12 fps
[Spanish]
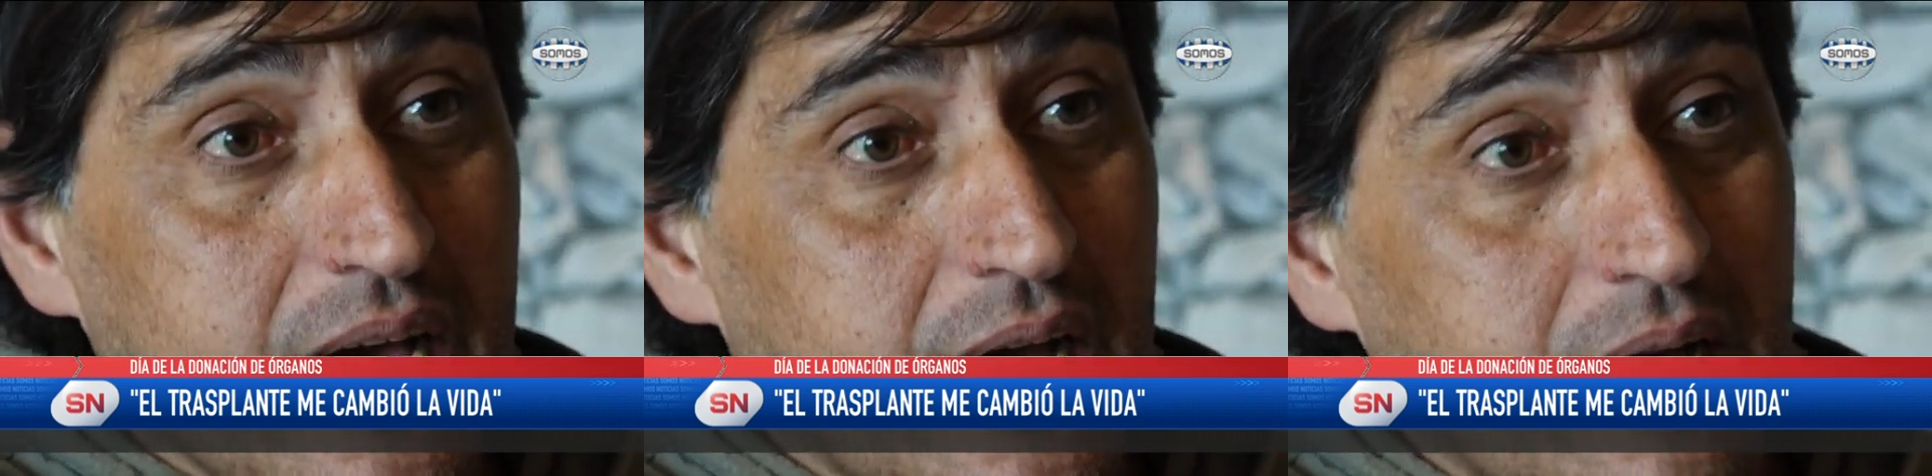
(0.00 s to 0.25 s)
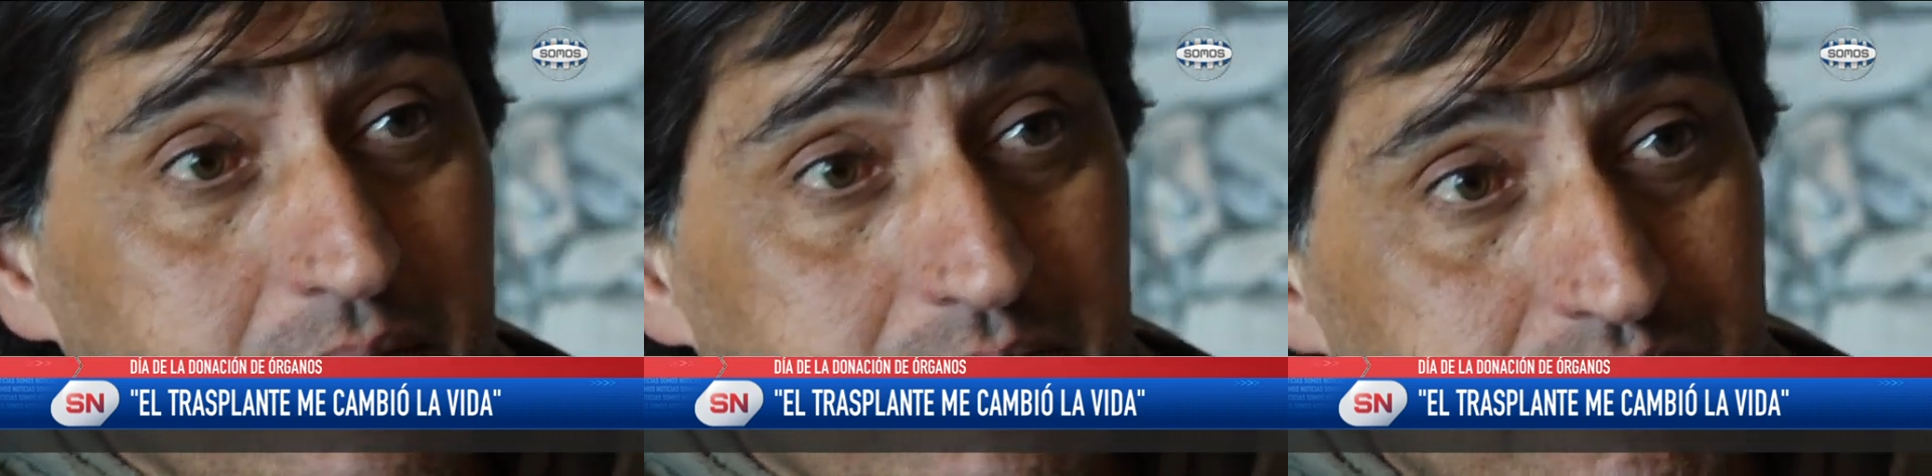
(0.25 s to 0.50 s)

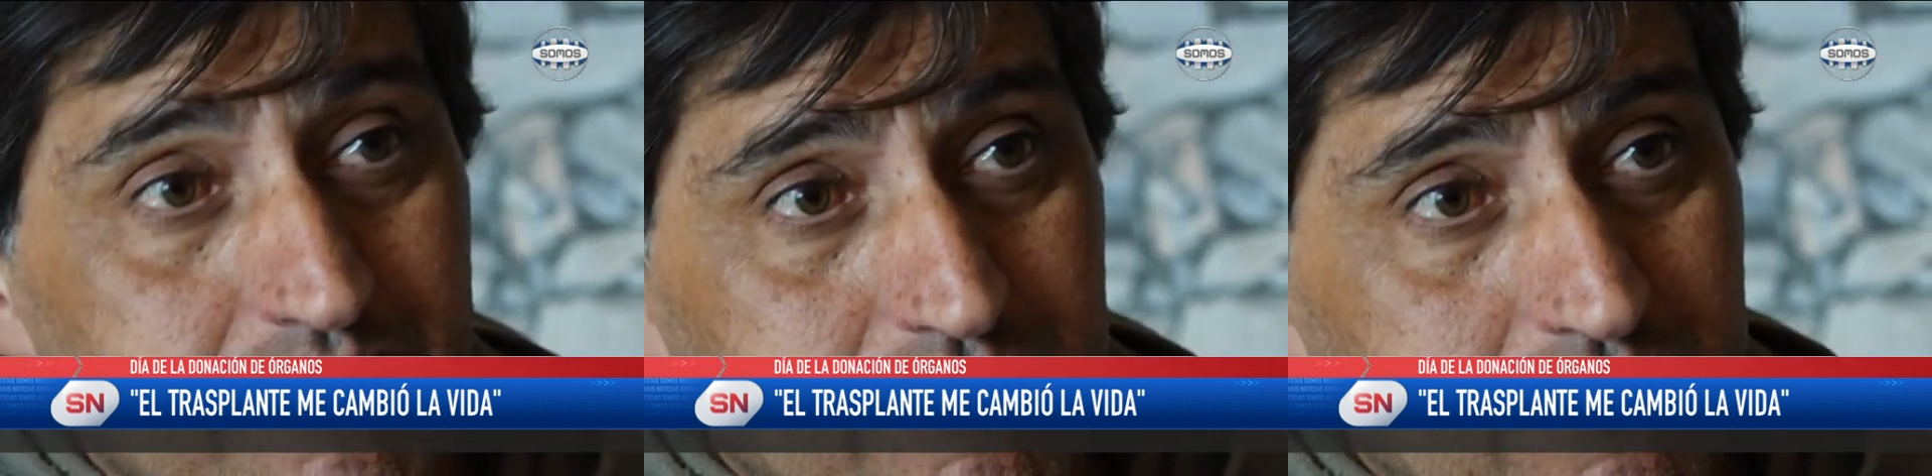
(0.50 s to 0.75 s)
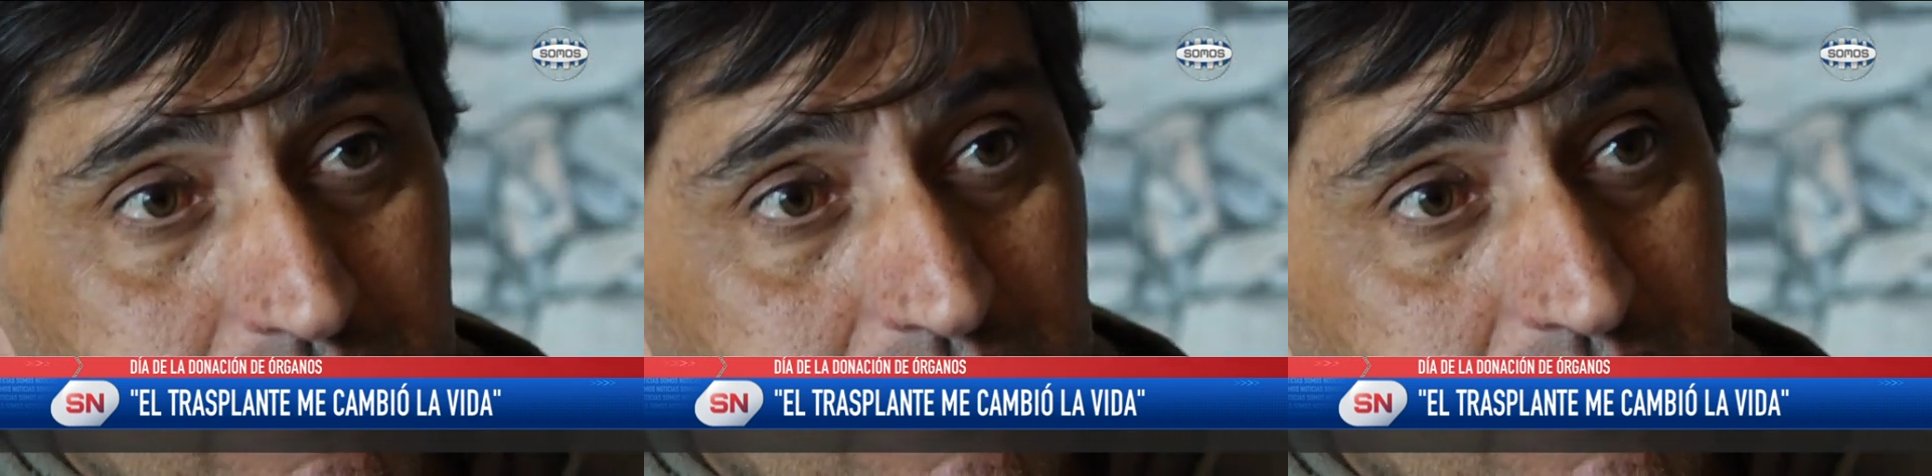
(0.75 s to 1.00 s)
no
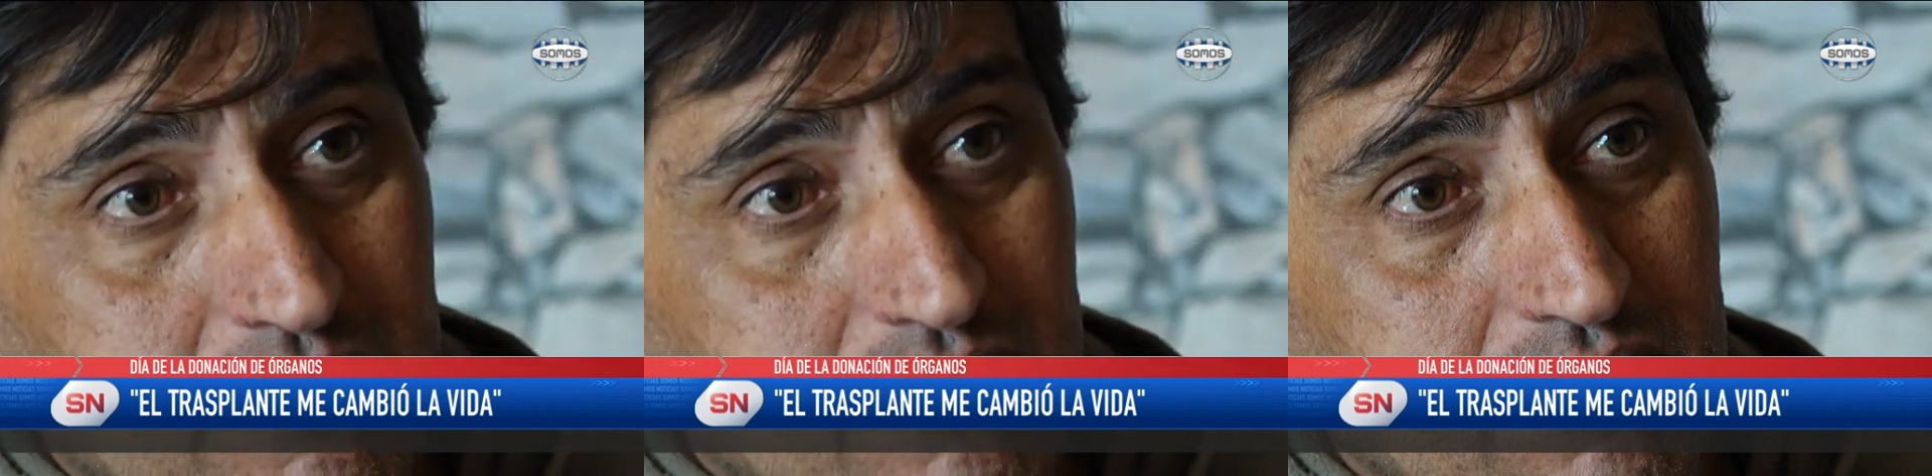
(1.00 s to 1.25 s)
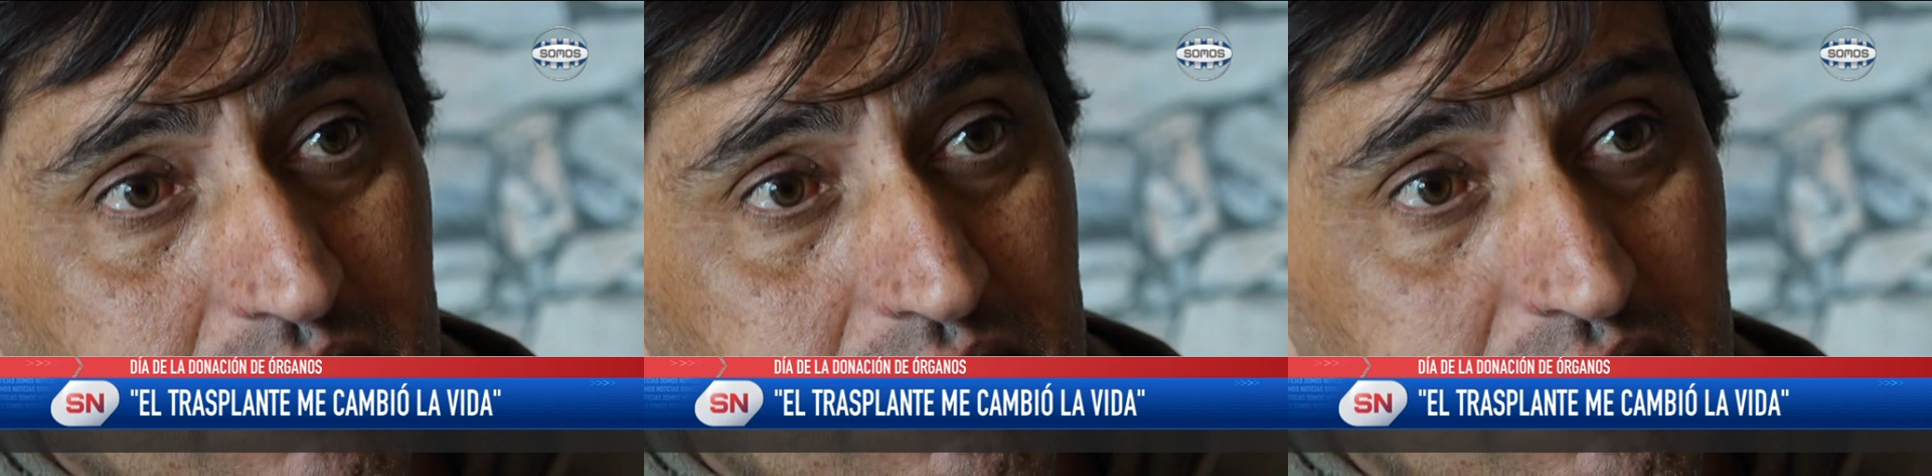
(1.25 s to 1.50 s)
tenía ganas de
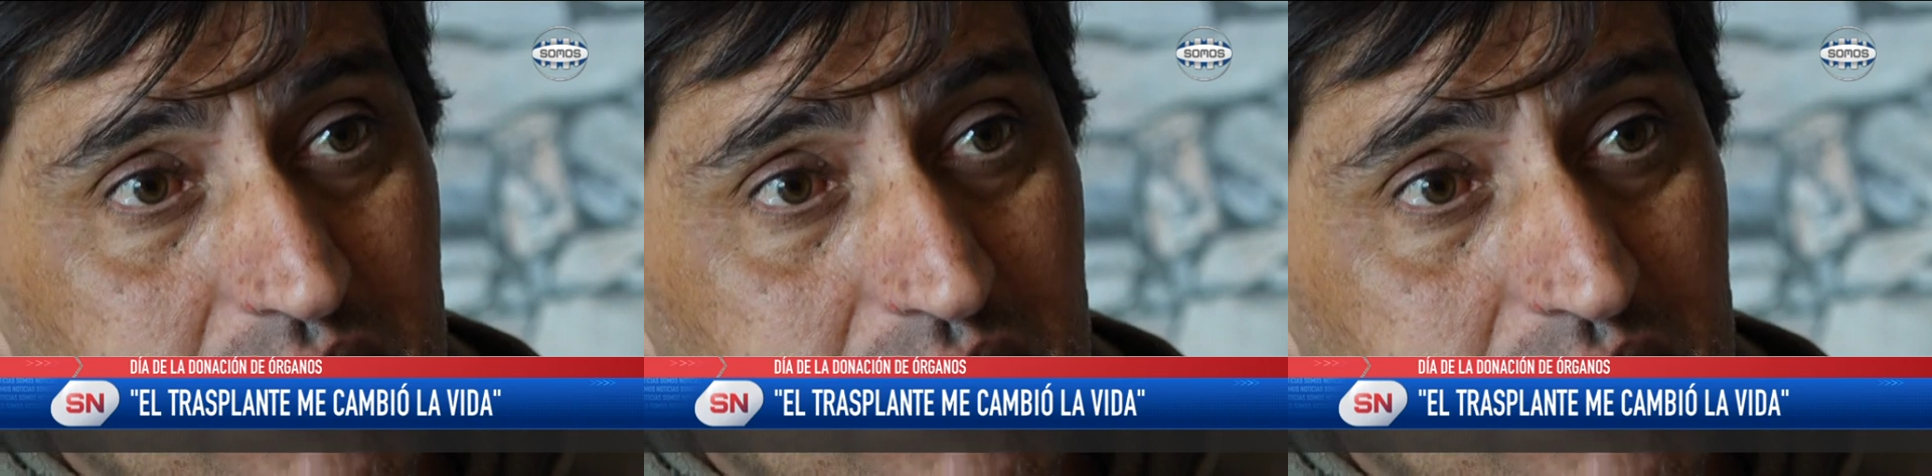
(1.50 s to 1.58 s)
nada.